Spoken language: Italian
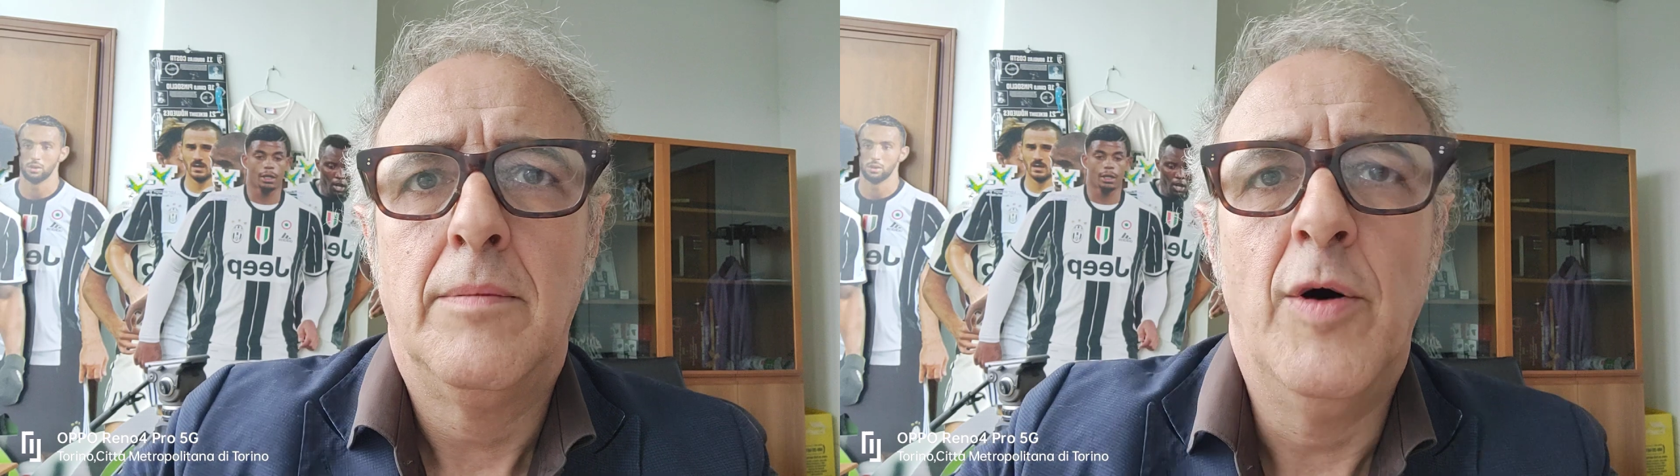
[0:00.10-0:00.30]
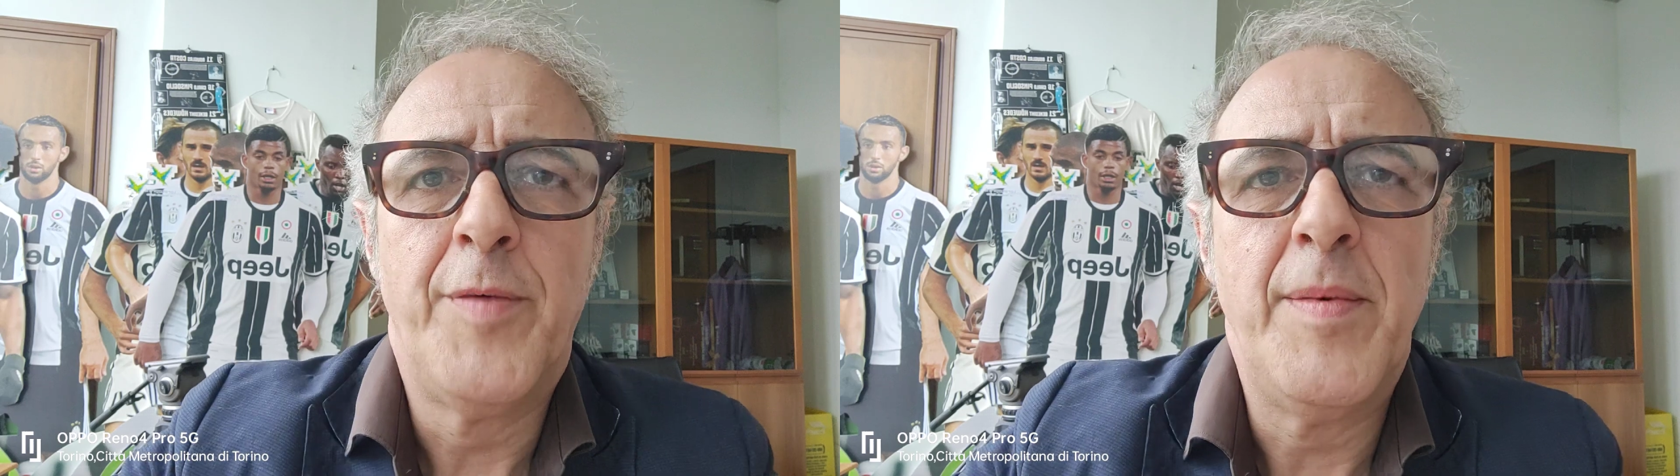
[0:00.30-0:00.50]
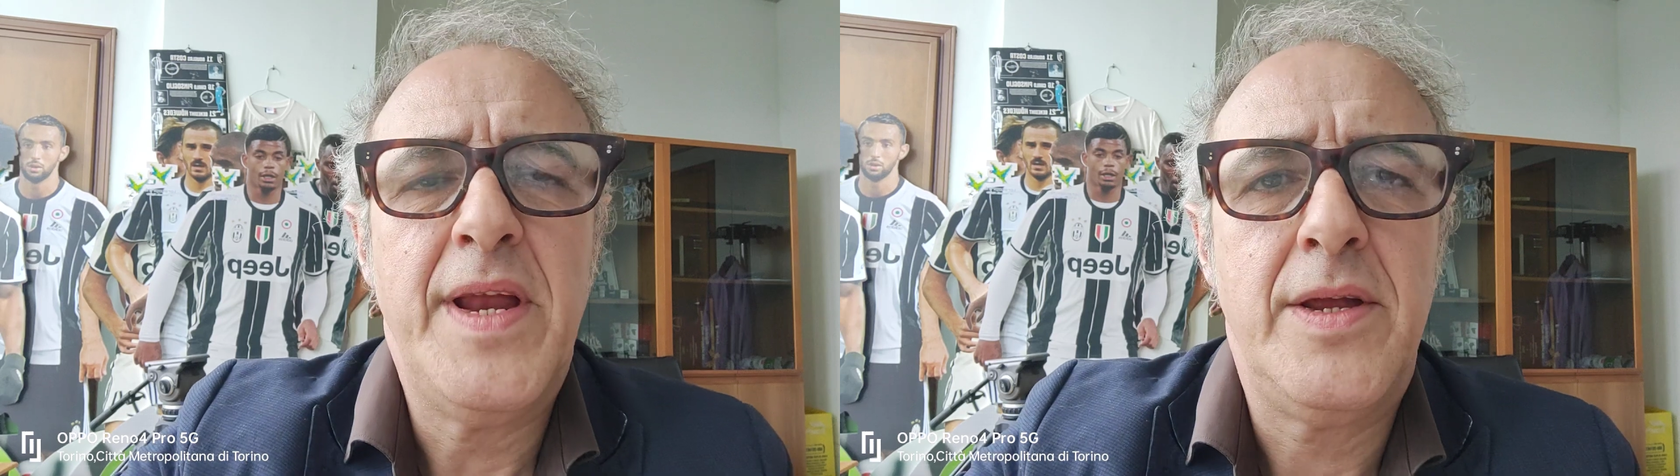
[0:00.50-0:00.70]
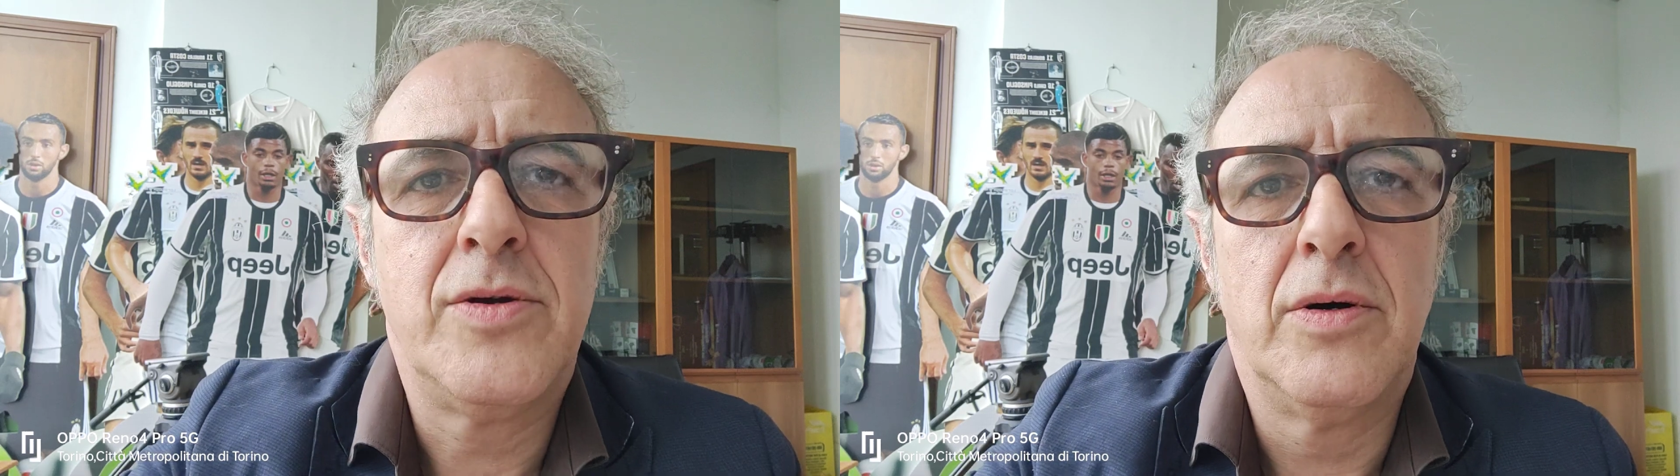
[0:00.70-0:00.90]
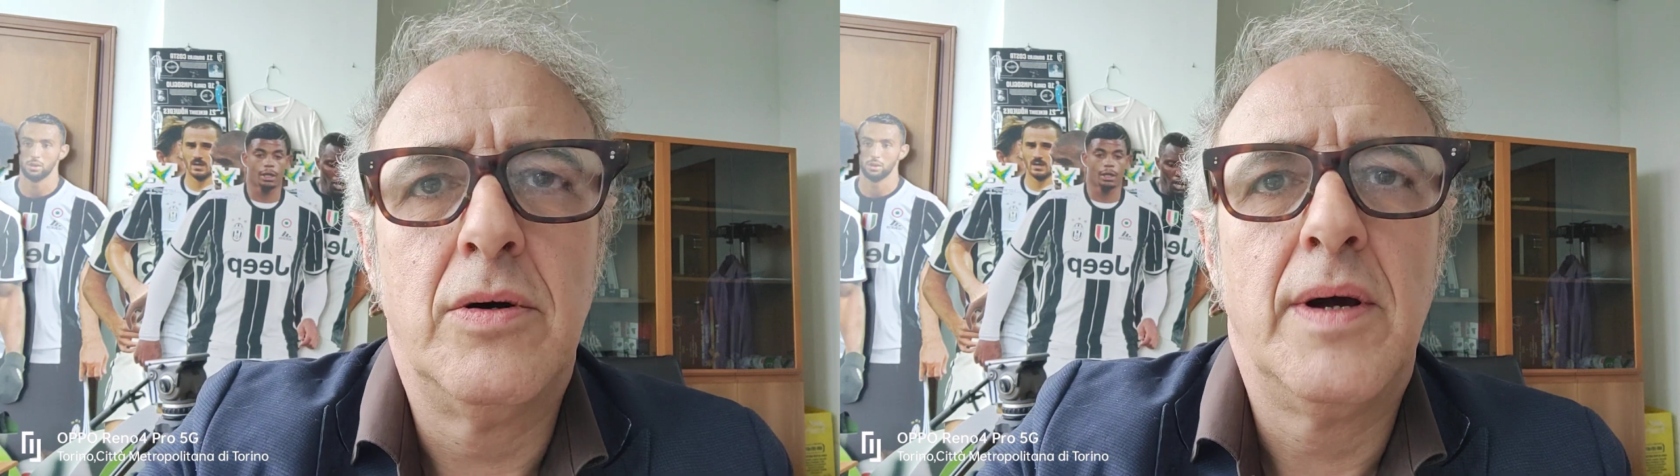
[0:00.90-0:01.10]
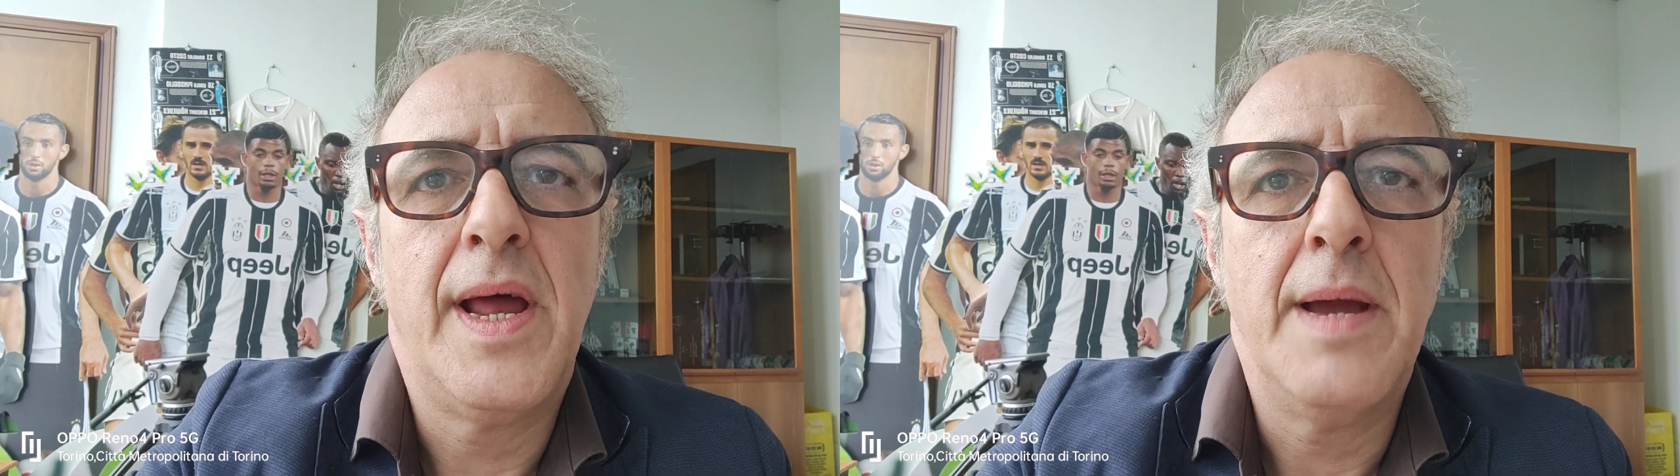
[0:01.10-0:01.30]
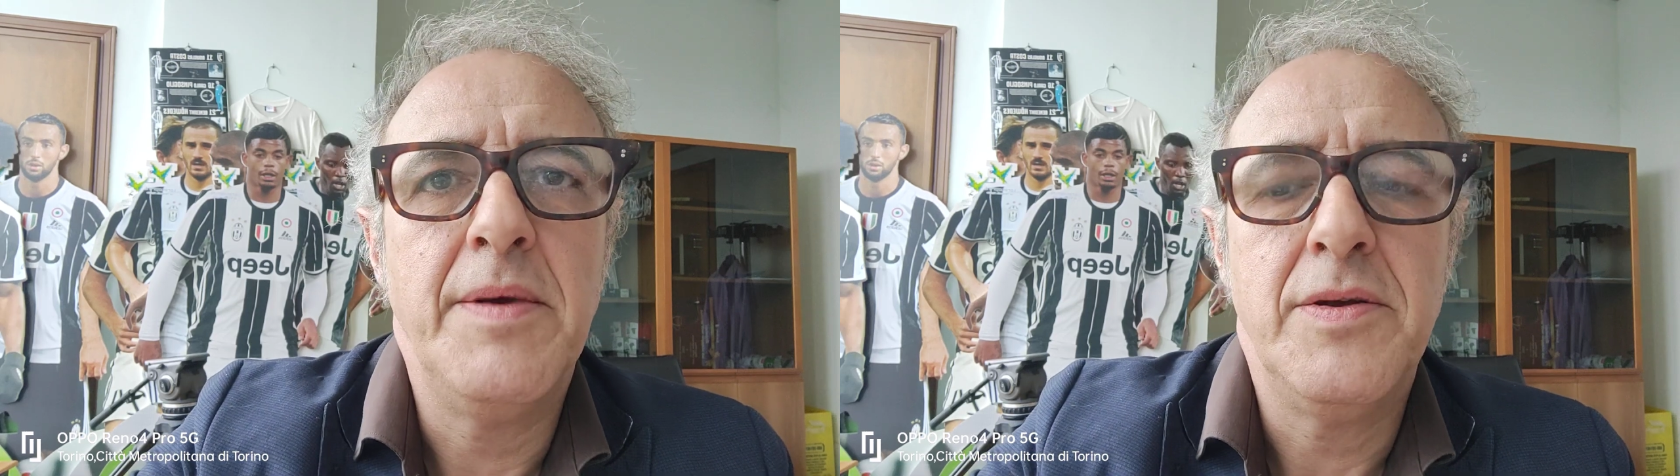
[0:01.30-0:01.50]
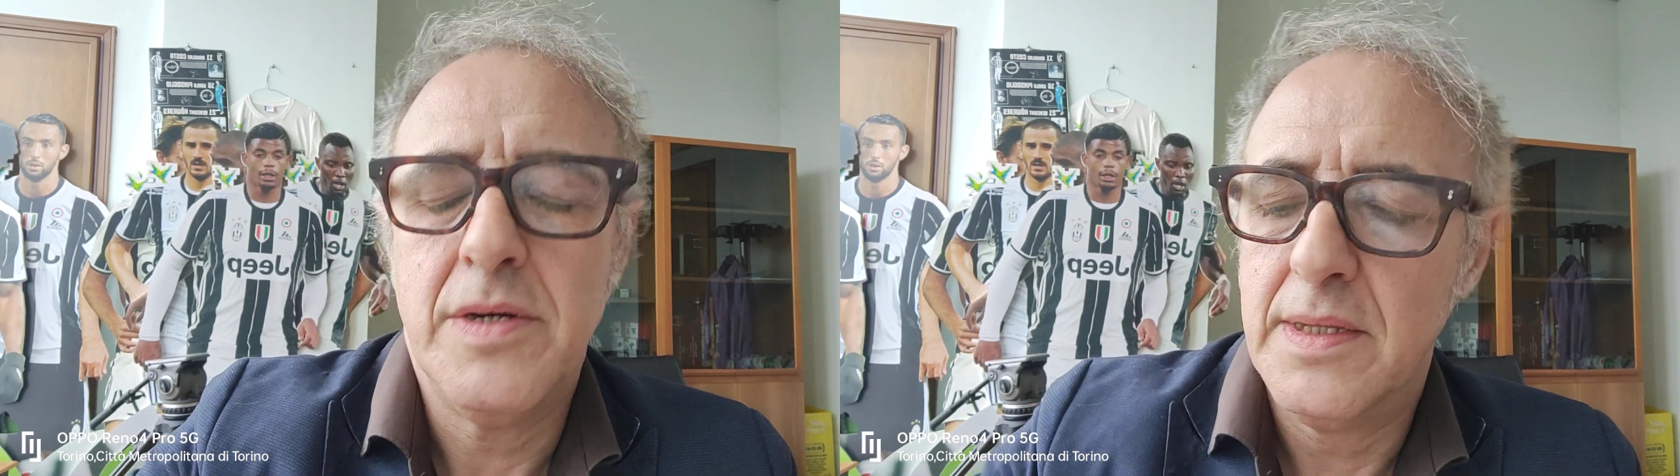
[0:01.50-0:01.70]
Buon pomeriggio cari
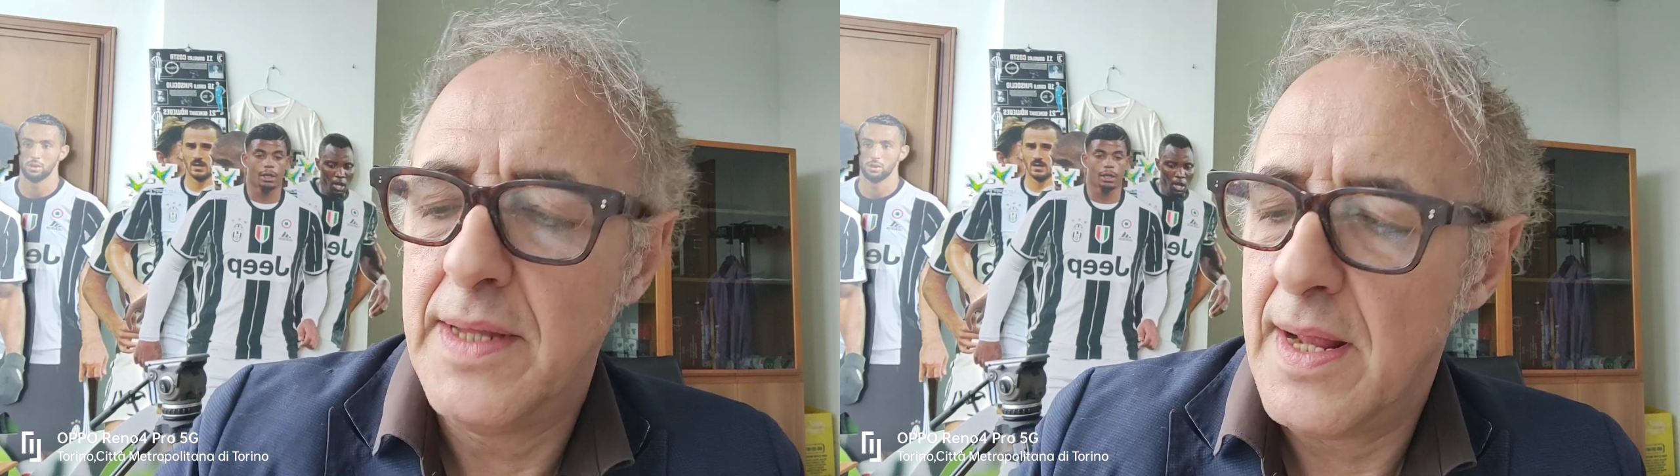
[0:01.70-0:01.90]
amici,